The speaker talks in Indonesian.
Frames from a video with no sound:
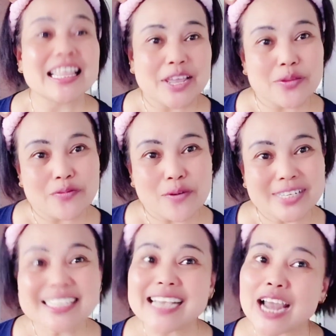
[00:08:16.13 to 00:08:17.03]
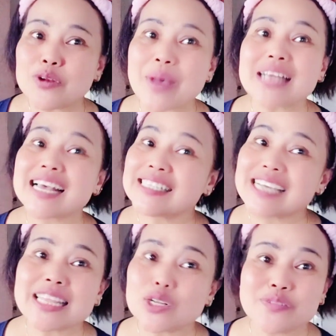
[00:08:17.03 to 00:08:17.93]
Thank you for watching. Jangan lupa
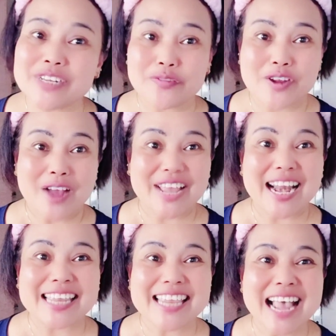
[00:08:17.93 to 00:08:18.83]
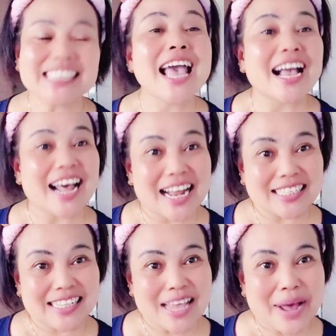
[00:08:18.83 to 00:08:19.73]
saksikan terus video-video aku yang lainnya guys karena
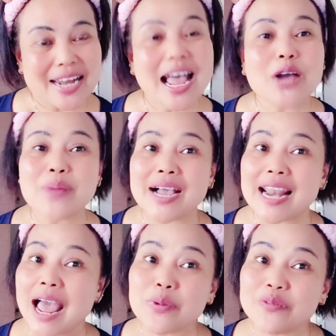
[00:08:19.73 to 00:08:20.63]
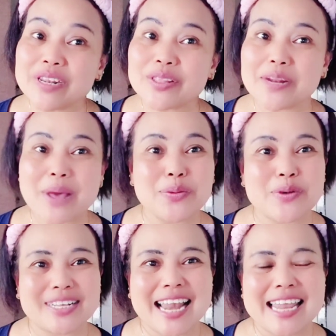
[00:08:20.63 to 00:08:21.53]
setiap hari aku bakal upload video terbaru
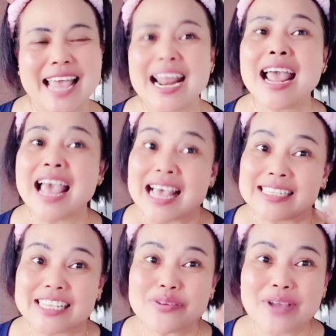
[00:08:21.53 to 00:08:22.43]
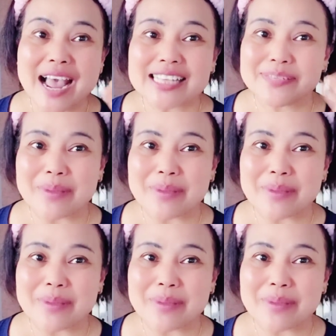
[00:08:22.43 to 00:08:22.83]
buat kalian. See you guys.